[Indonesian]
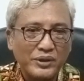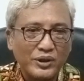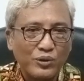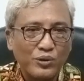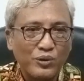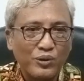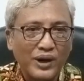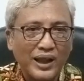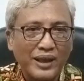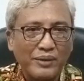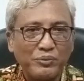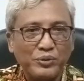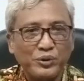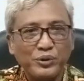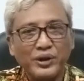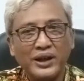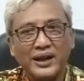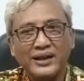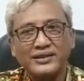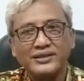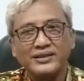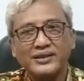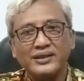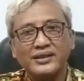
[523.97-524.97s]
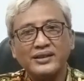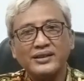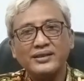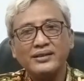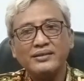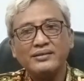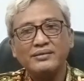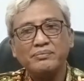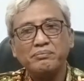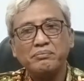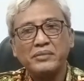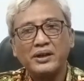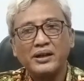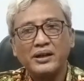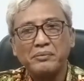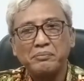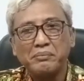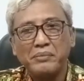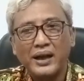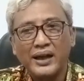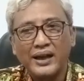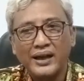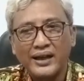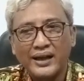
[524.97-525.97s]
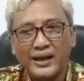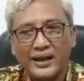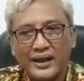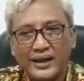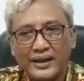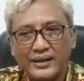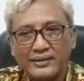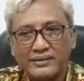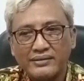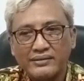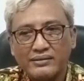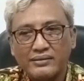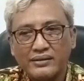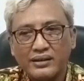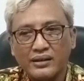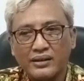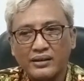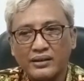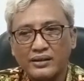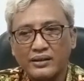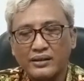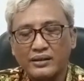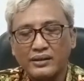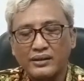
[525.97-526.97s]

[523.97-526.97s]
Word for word: berkolaborasi mengembangkan e,